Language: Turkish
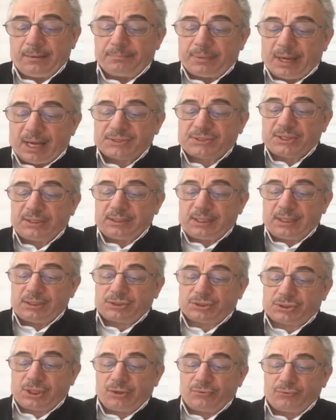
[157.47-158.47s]
bazen de
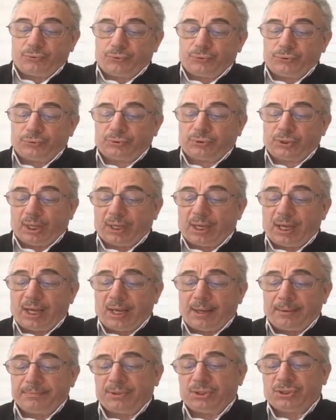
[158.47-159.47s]
şevku
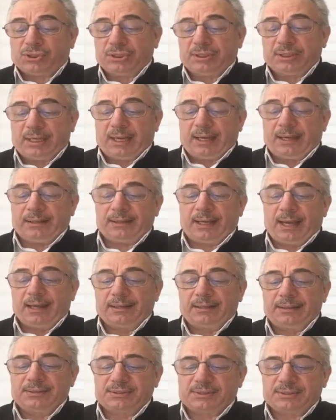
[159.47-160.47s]
tarab içinde
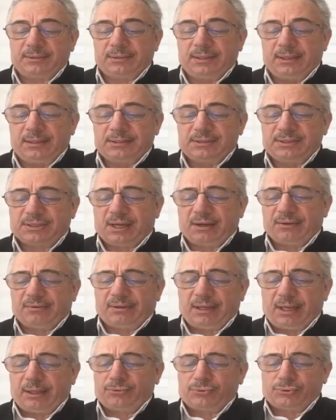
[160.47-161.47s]
yani
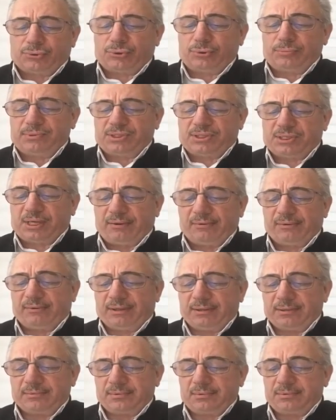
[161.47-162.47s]
zevkler üstü bir
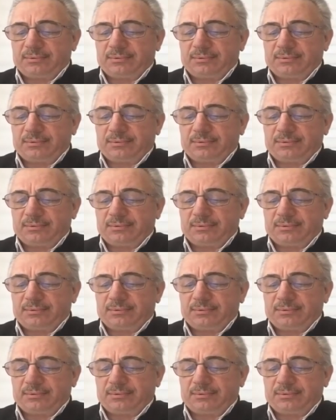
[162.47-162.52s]
zevk